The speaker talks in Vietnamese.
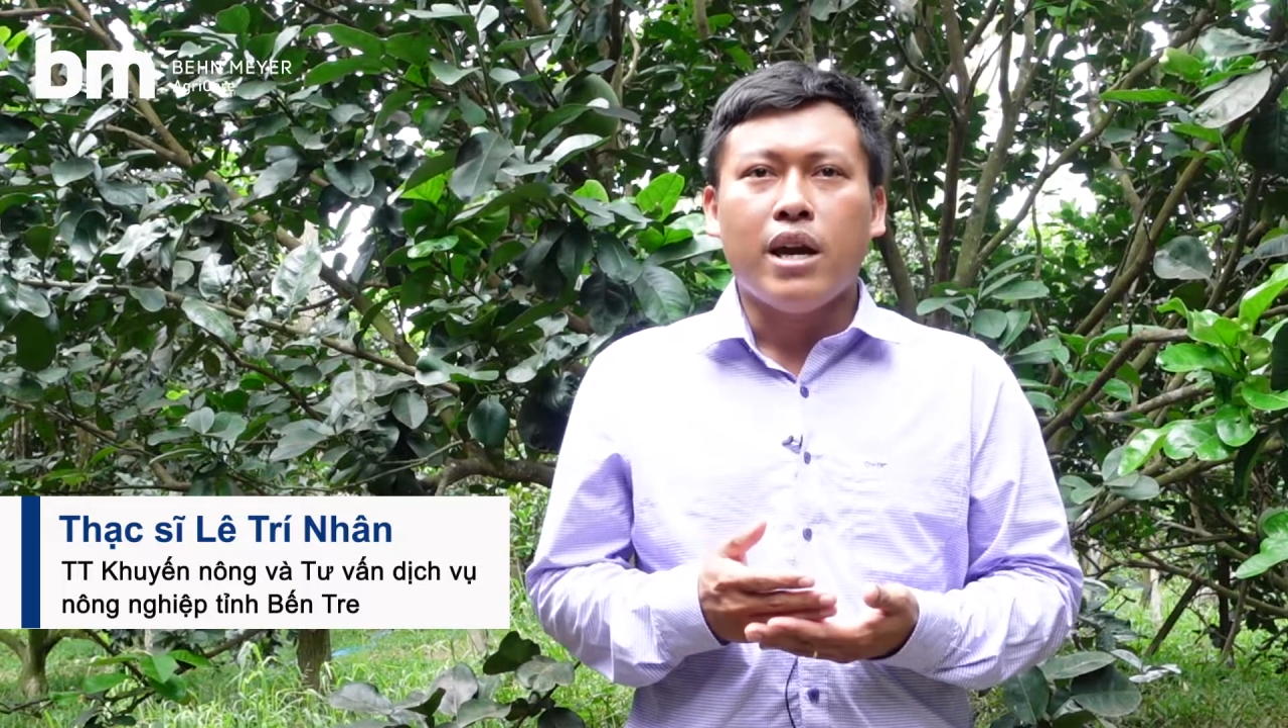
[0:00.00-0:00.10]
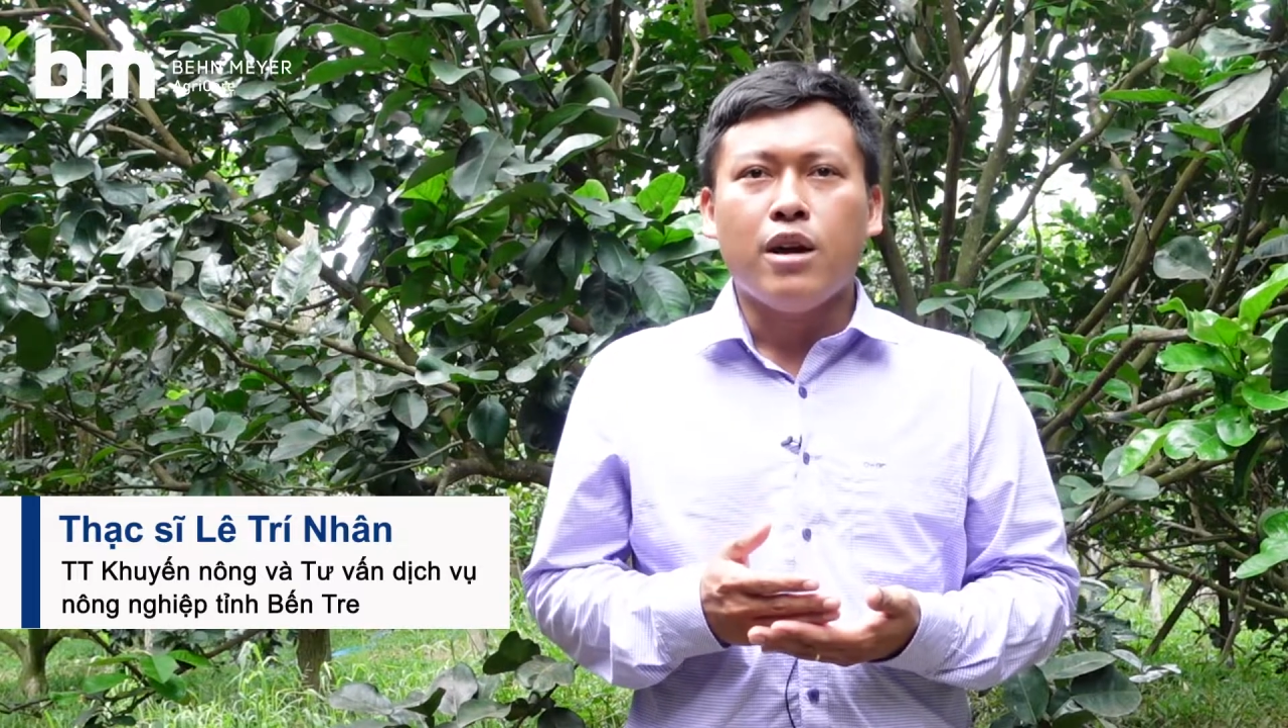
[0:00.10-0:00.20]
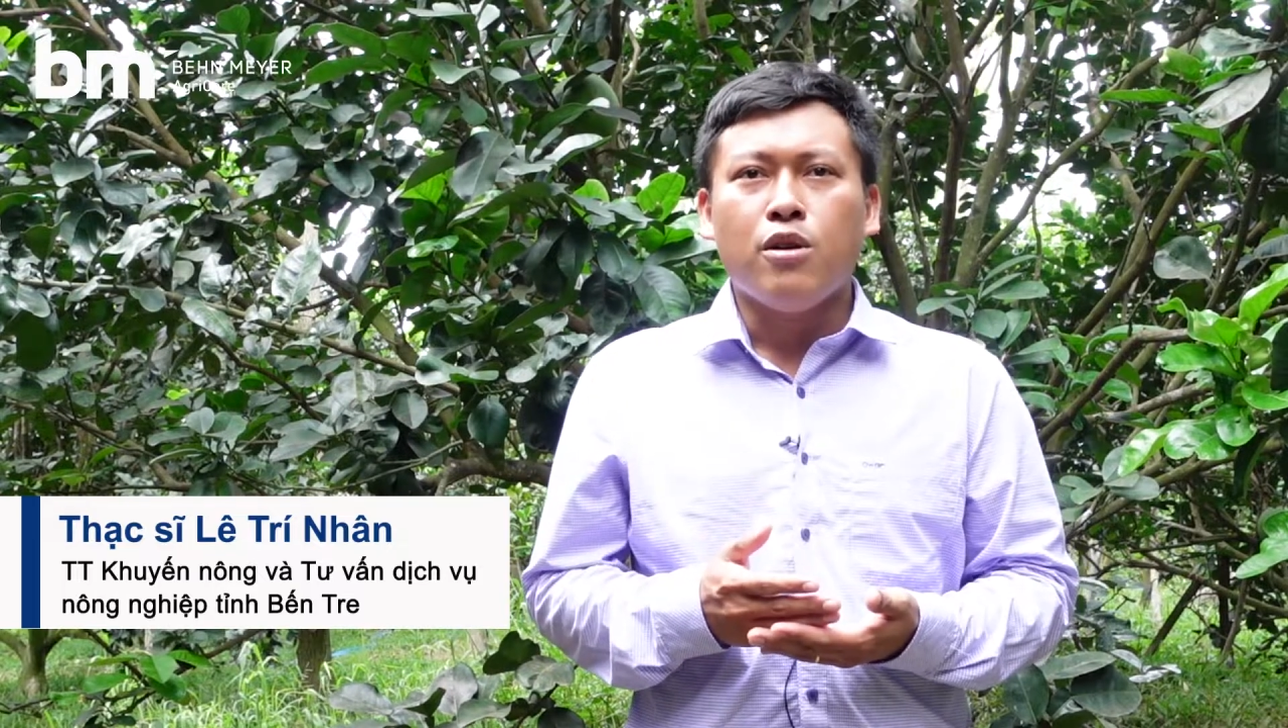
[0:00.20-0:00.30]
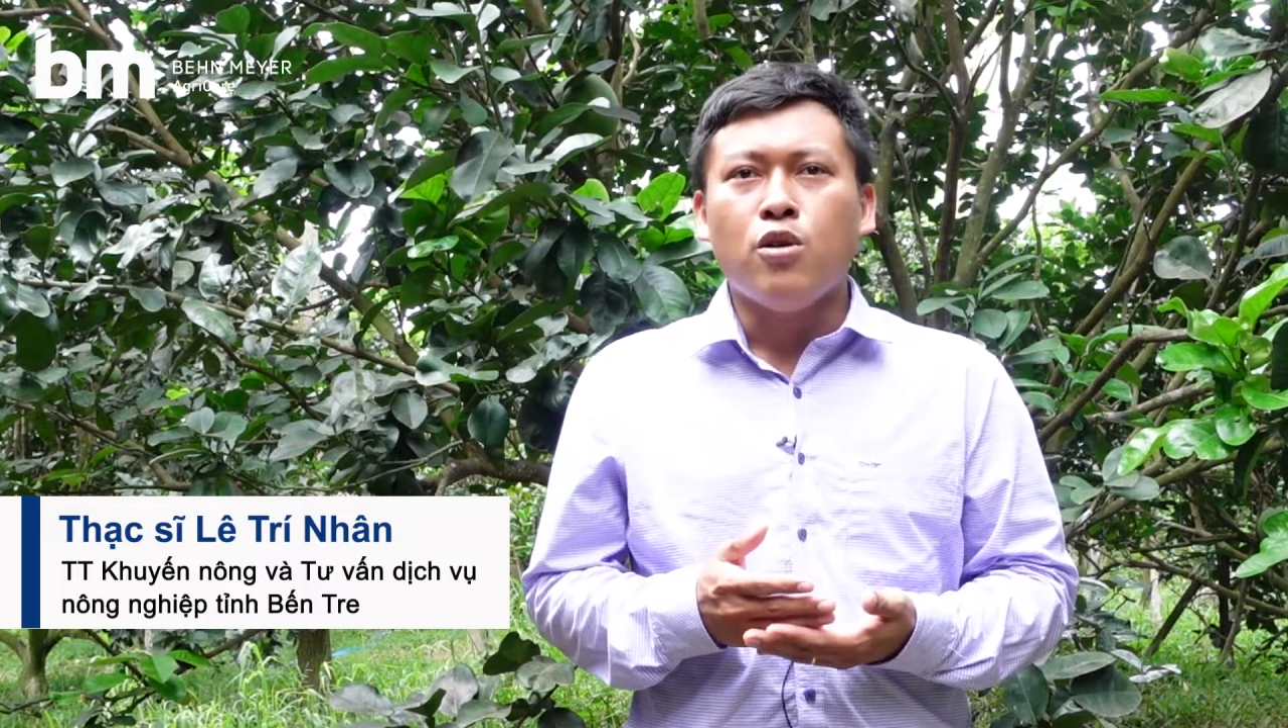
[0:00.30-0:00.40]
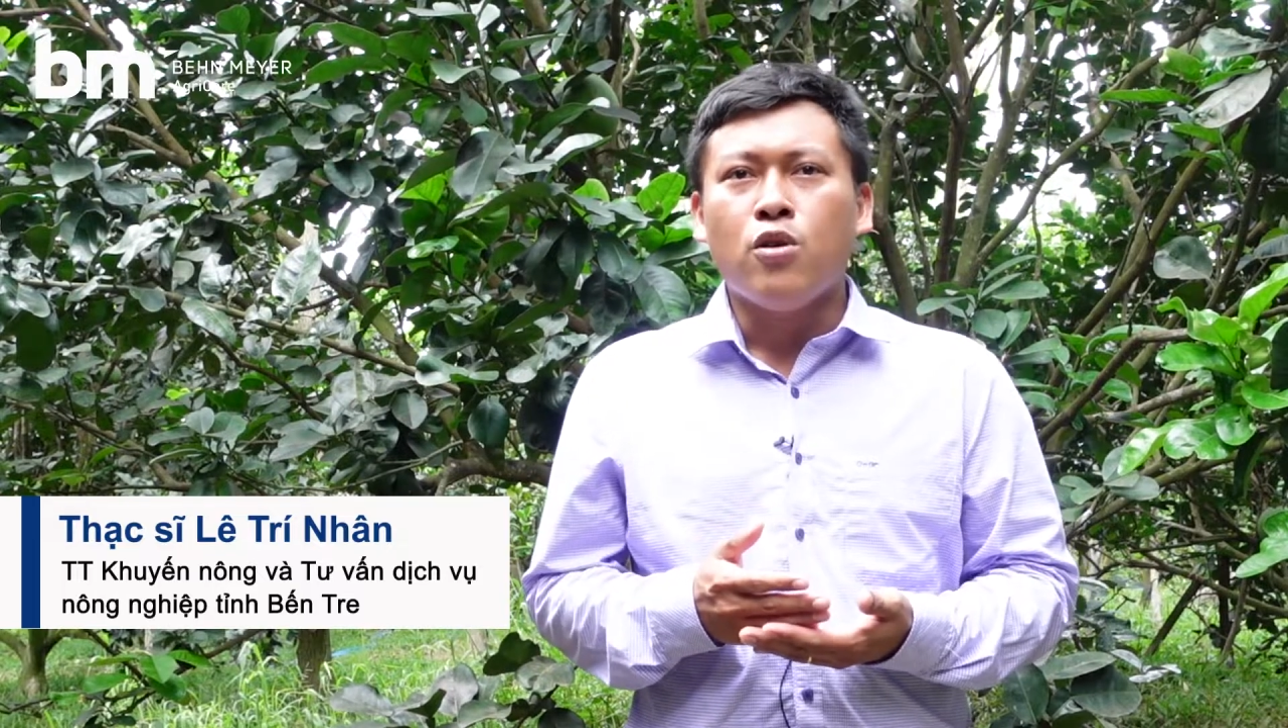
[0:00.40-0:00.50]

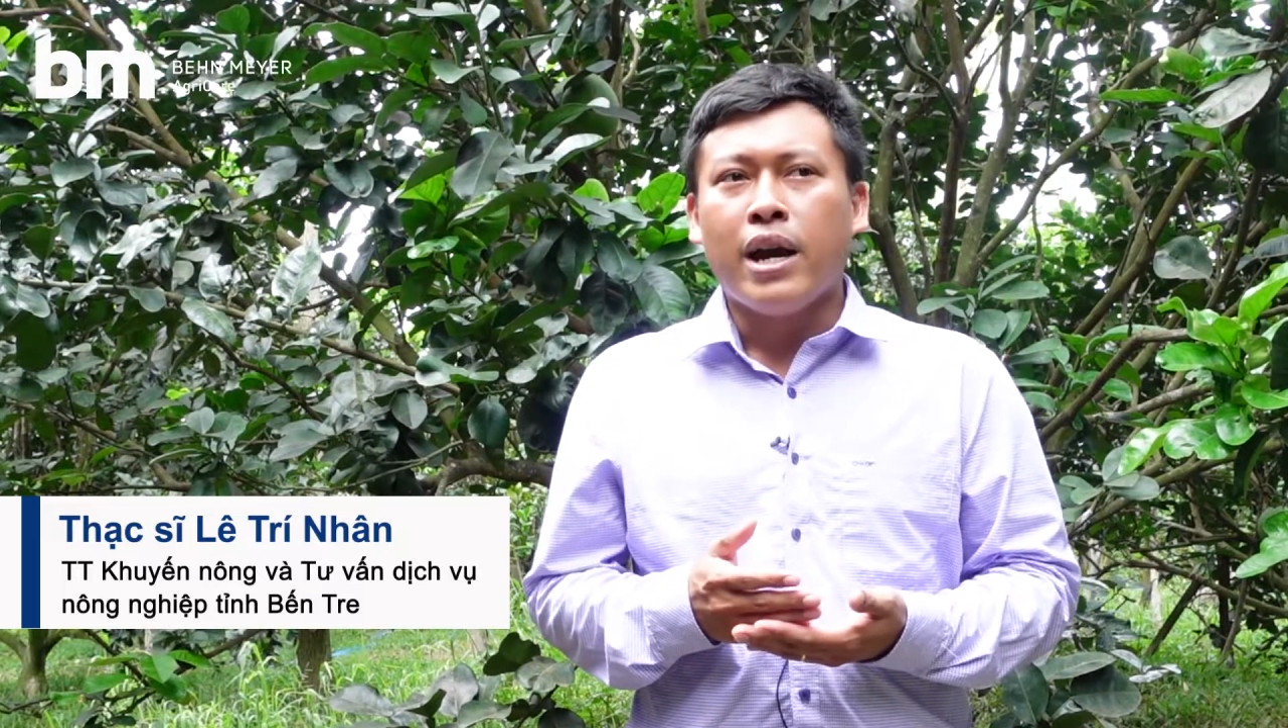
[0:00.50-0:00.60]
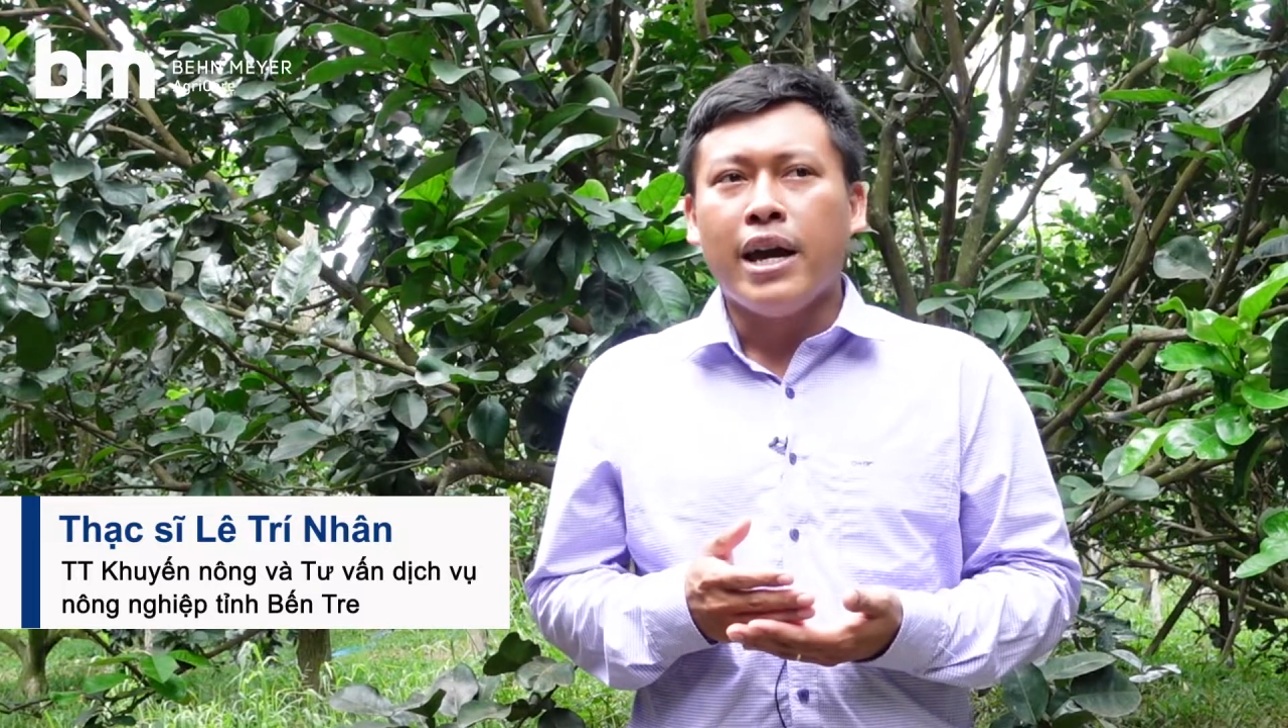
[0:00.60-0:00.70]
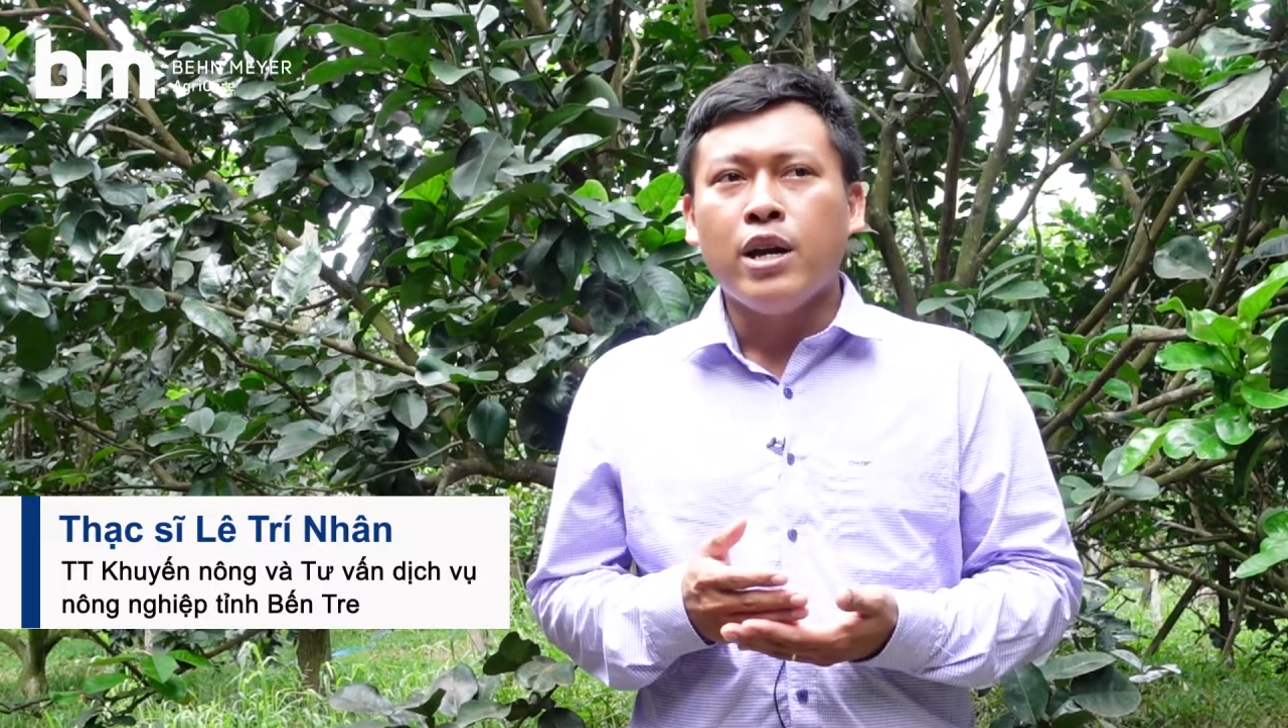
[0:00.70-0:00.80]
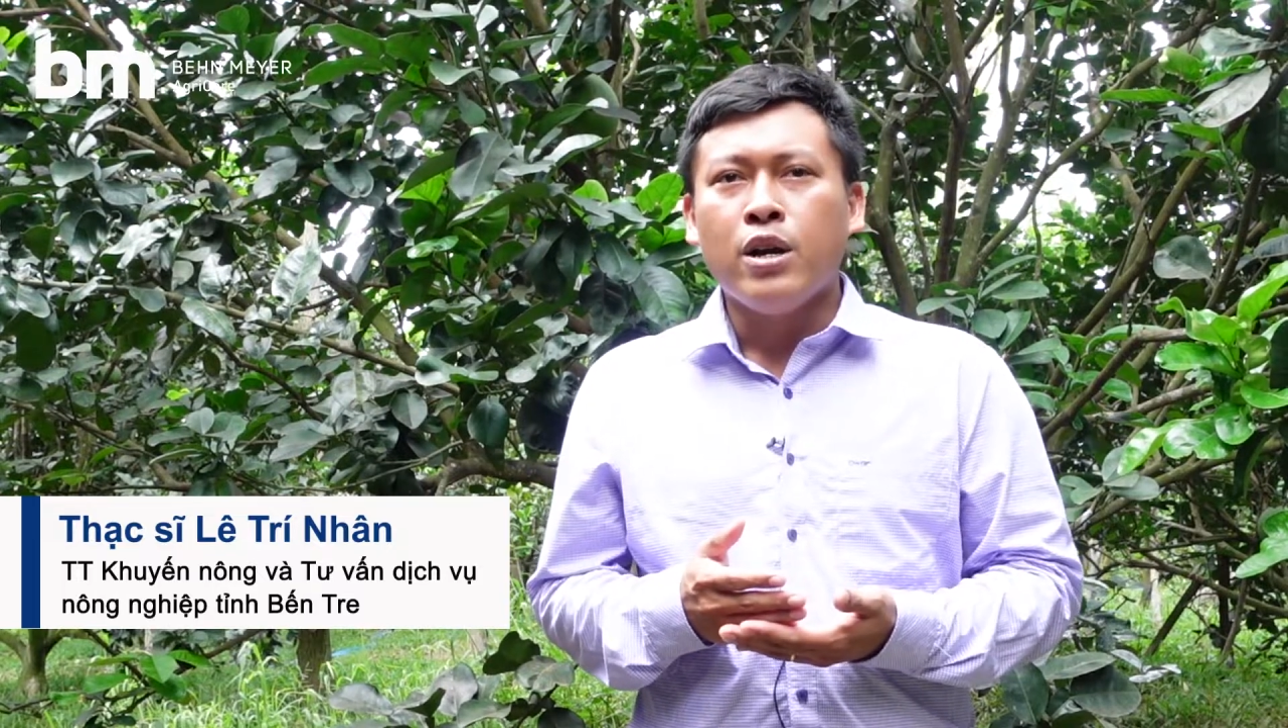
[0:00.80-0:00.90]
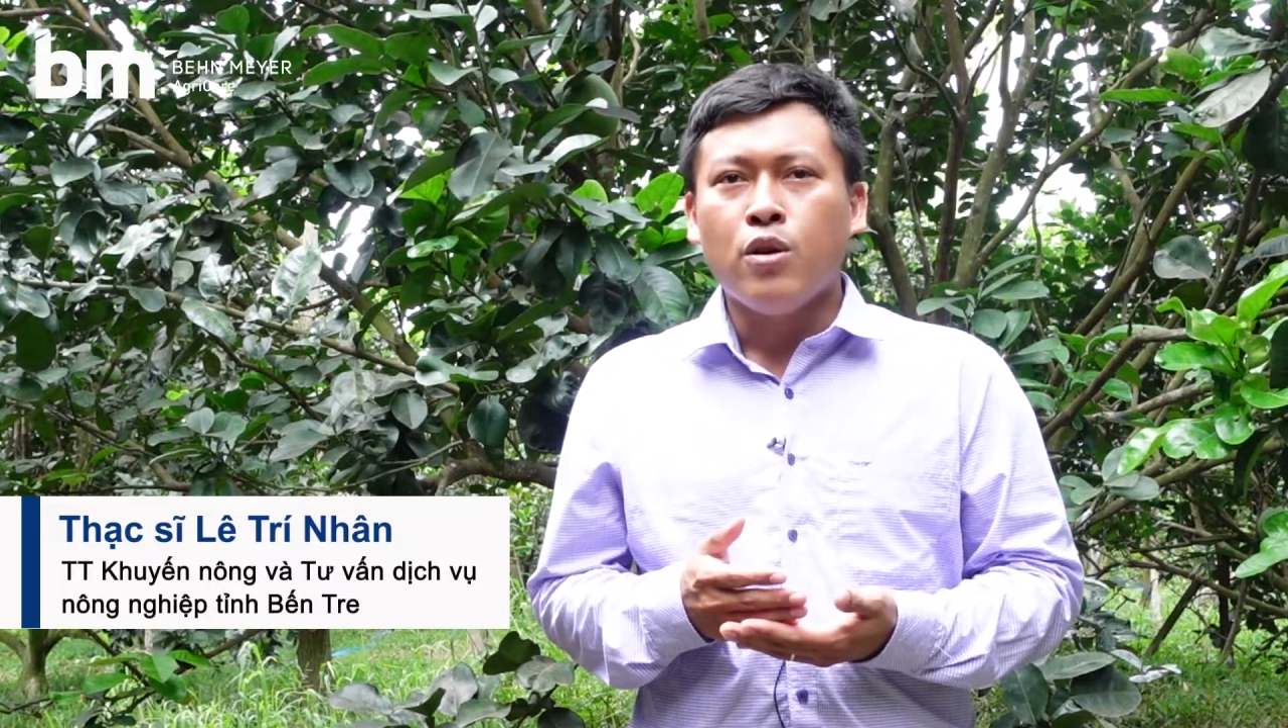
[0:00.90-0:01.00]
theo
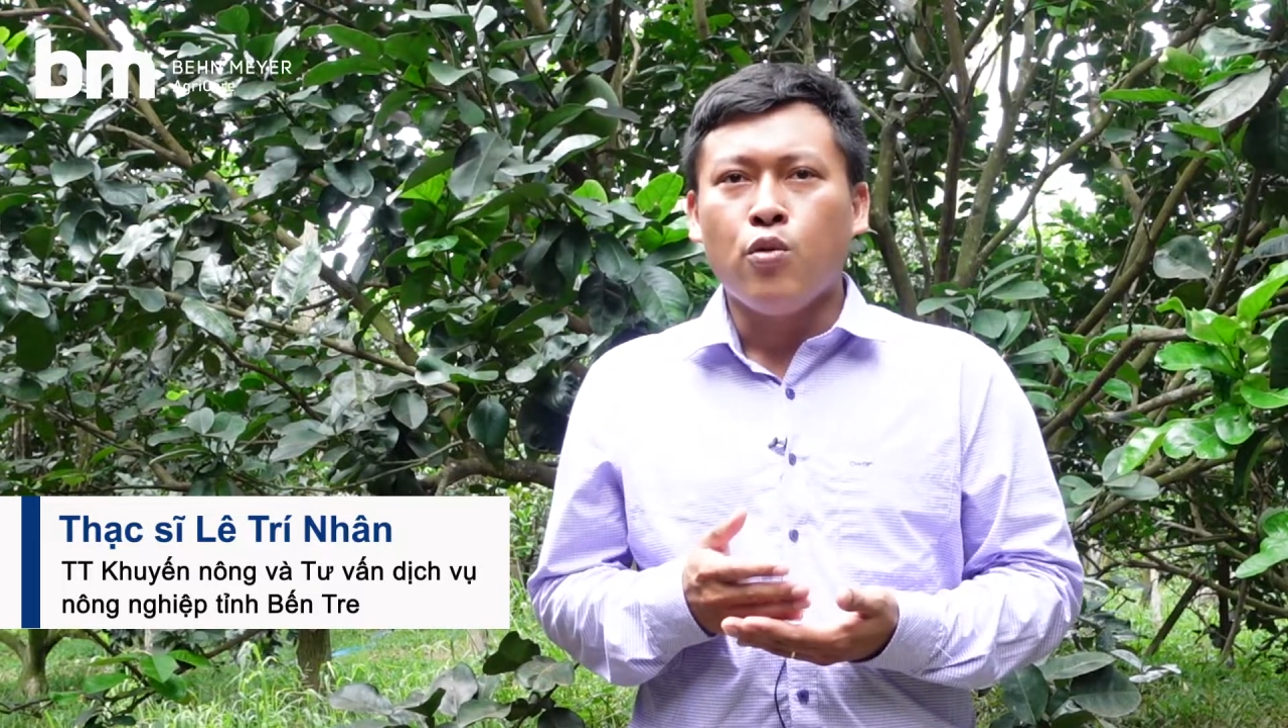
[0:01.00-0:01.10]
cái